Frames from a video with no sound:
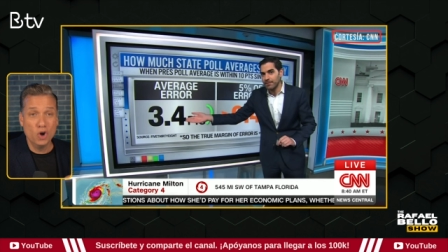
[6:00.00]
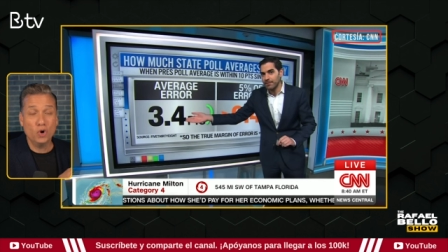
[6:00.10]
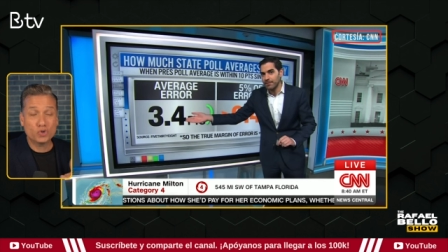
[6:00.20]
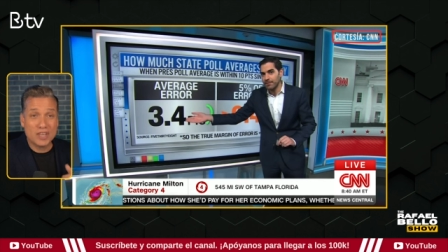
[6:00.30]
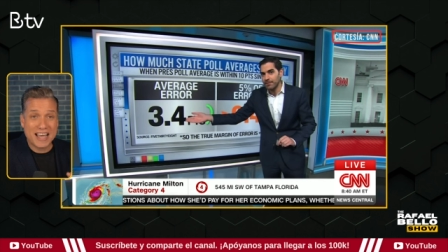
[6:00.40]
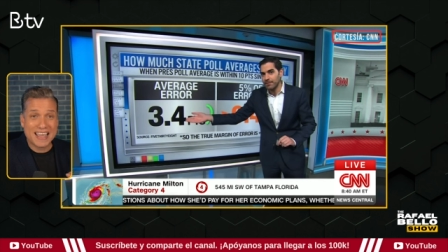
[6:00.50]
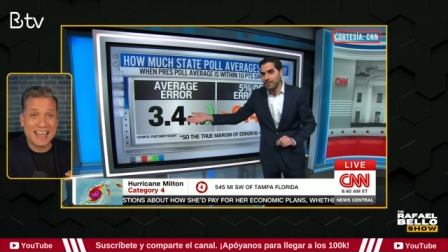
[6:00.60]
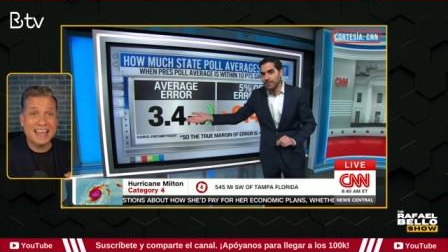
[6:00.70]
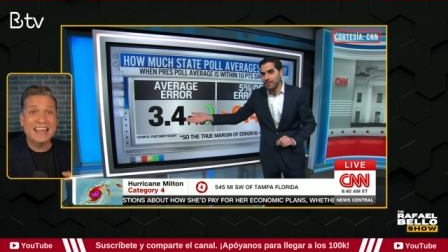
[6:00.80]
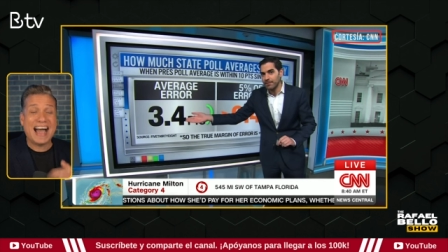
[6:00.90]
O sea
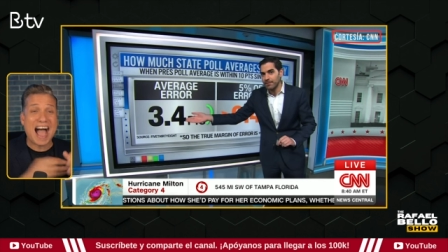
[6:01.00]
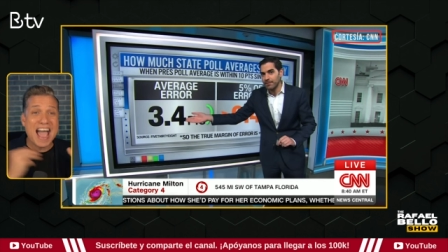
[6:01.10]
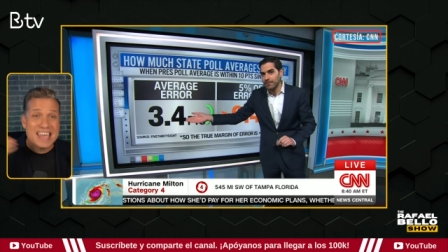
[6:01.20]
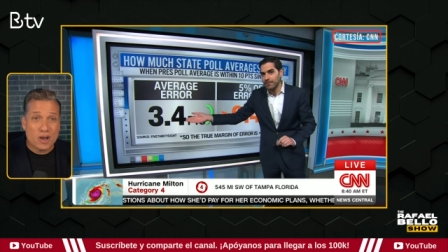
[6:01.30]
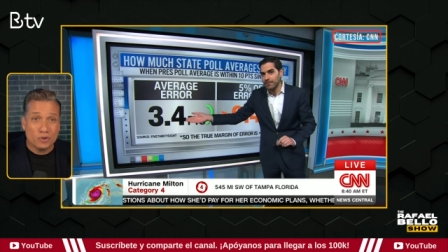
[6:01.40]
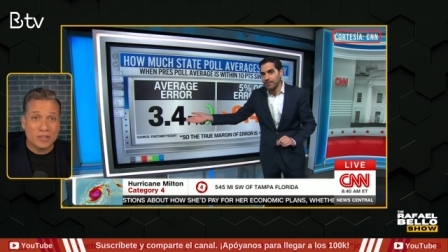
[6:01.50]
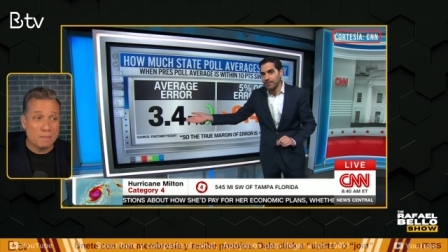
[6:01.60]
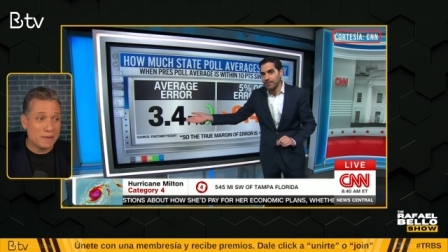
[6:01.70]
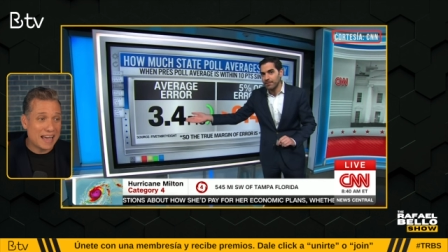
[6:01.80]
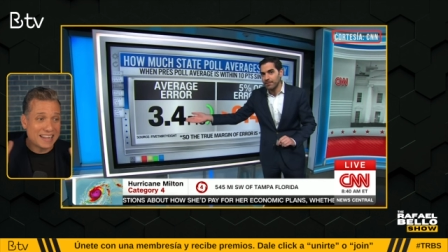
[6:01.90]
que hay que
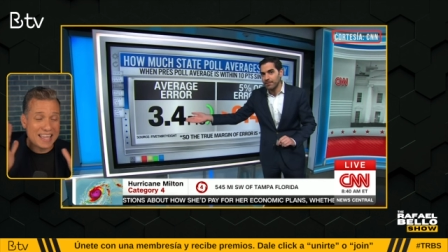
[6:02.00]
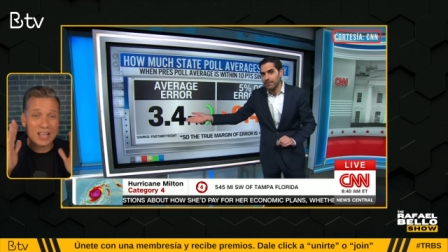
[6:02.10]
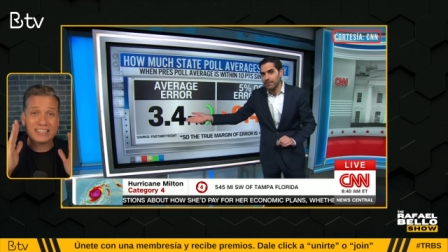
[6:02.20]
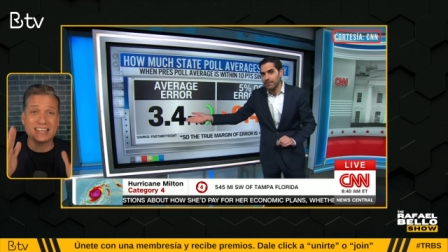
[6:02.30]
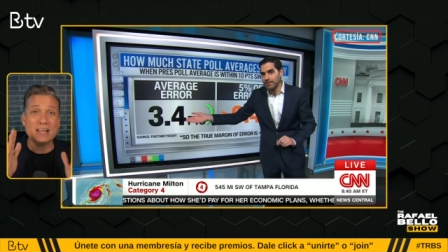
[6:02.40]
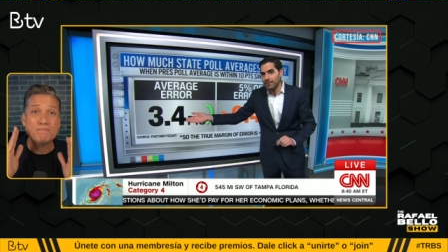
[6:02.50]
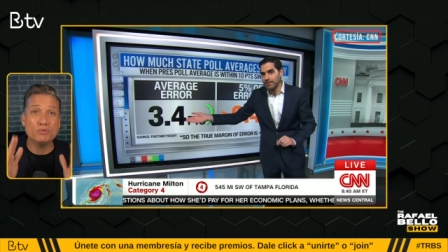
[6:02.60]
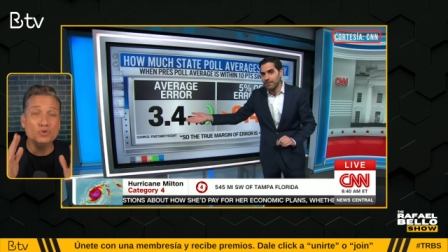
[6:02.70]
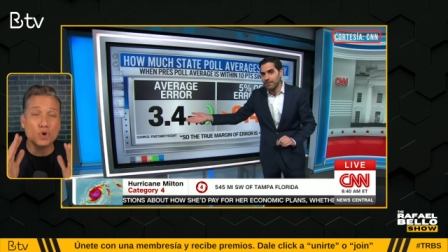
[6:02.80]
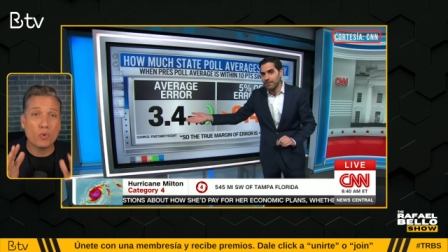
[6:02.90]
contemplar que
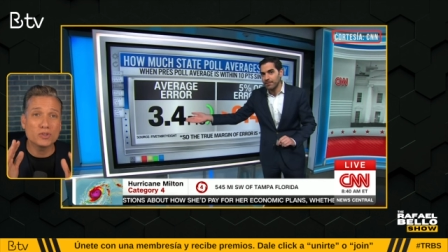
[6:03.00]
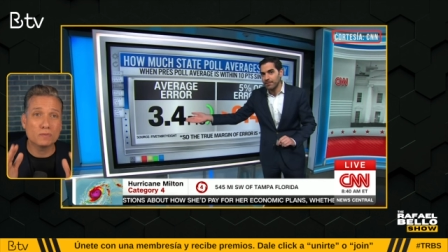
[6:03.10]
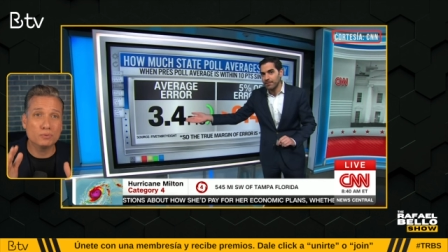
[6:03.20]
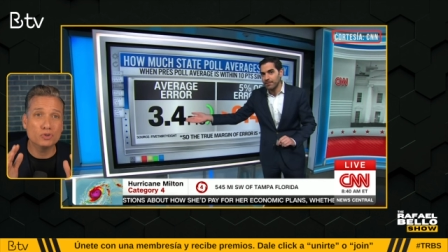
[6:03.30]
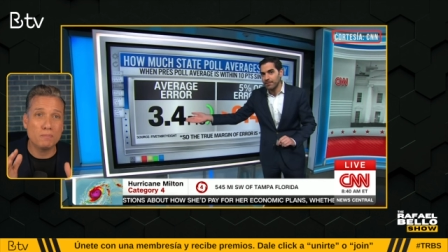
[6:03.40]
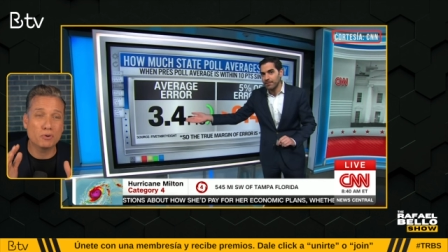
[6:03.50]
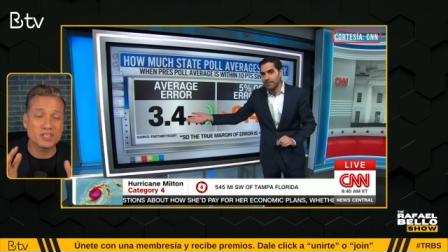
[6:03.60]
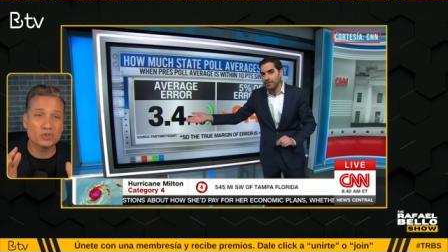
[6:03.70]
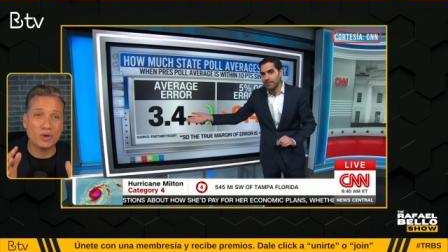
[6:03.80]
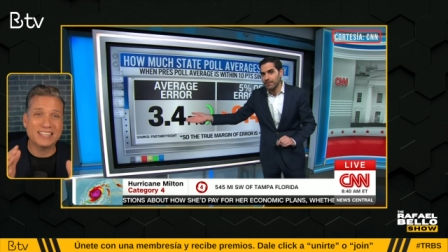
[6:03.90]
3.4 puntos
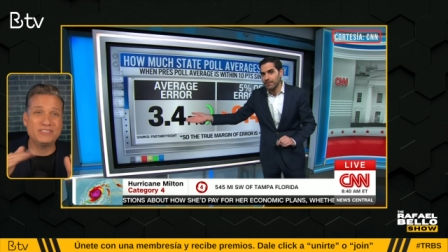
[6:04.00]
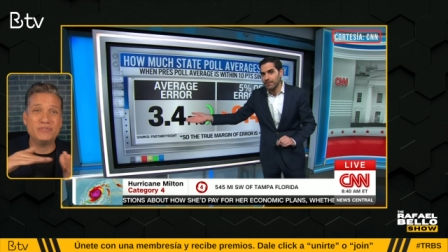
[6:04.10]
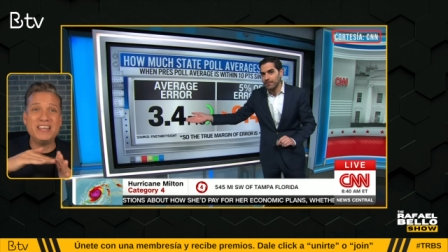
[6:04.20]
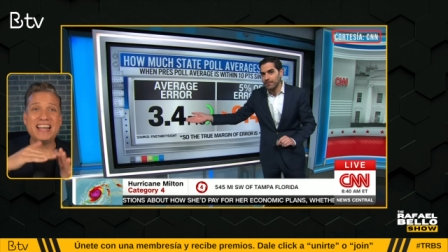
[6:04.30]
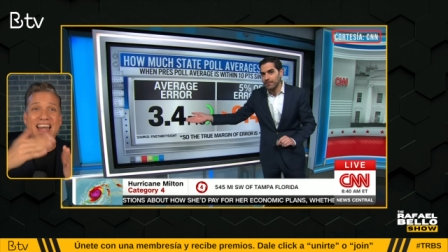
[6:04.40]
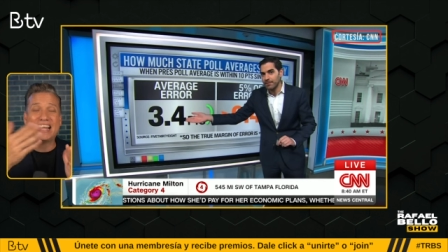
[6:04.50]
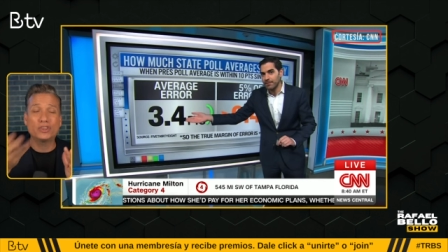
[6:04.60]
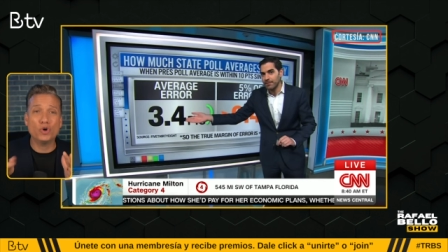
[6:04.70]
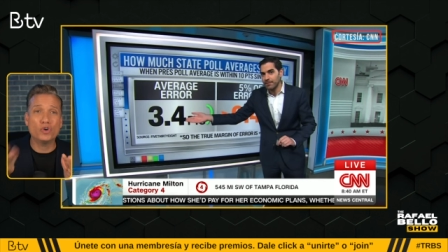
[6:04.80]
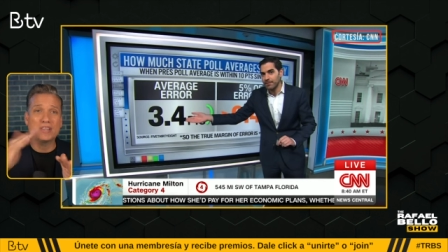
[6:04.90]
porcentuales viran la
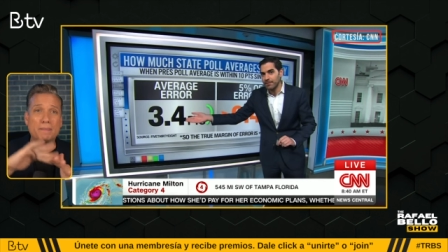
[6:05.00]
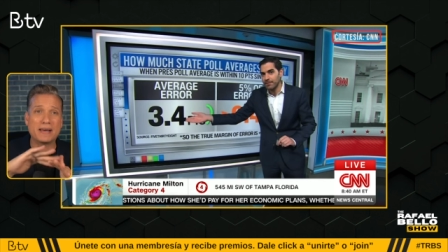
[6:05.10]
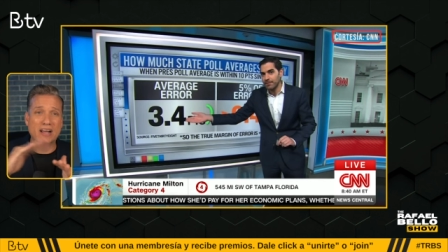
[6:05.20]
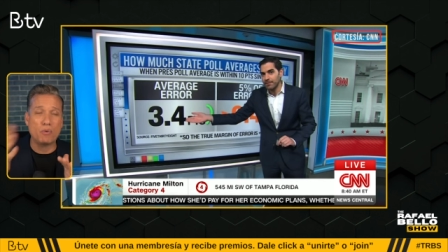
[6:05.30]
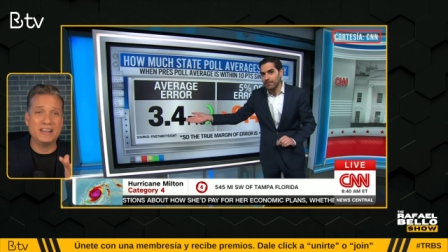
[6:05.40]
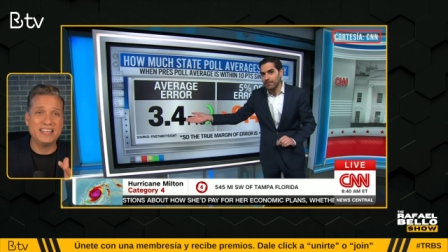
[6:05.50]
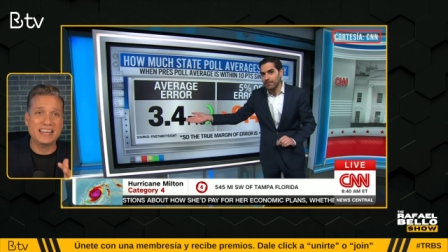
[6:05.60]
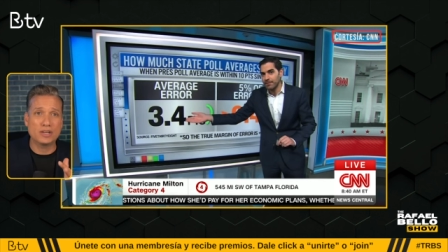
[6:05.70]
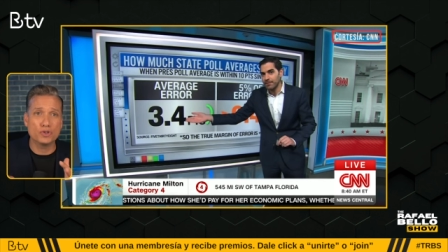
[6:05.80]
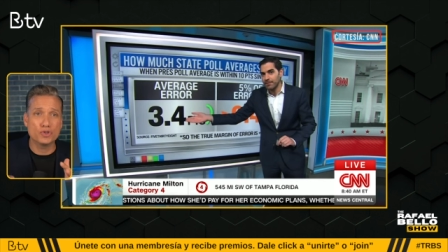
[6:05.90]
torta para
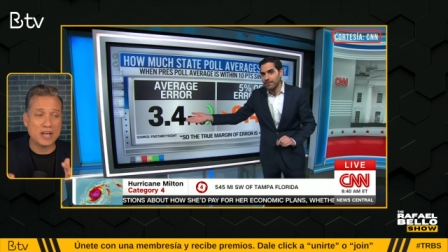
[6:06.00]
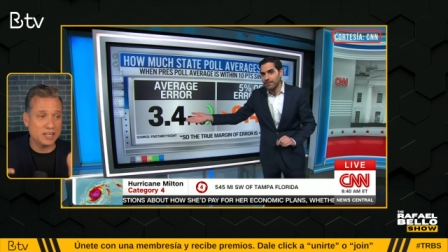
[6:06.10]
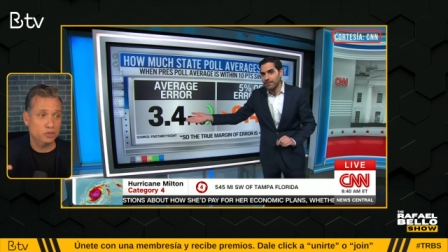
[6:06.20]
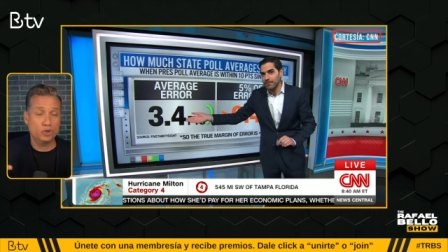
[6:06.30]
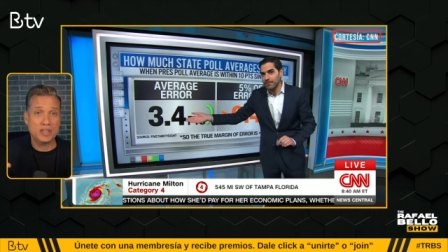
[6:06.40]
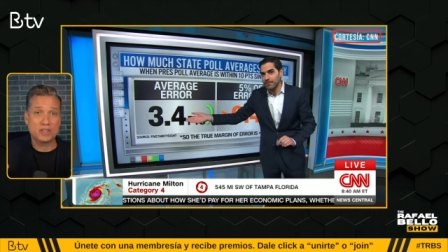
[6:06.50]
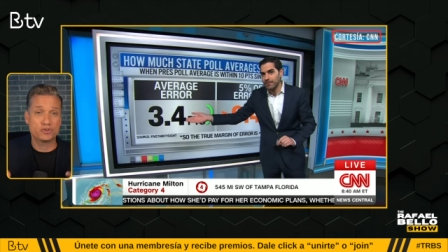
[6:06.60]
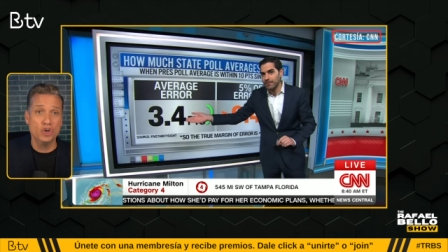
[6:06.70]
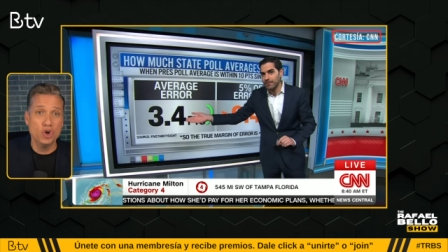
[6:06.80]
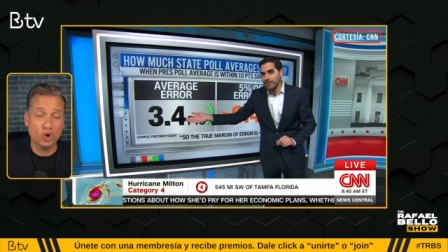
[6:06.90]
cualquiera de los, los dados.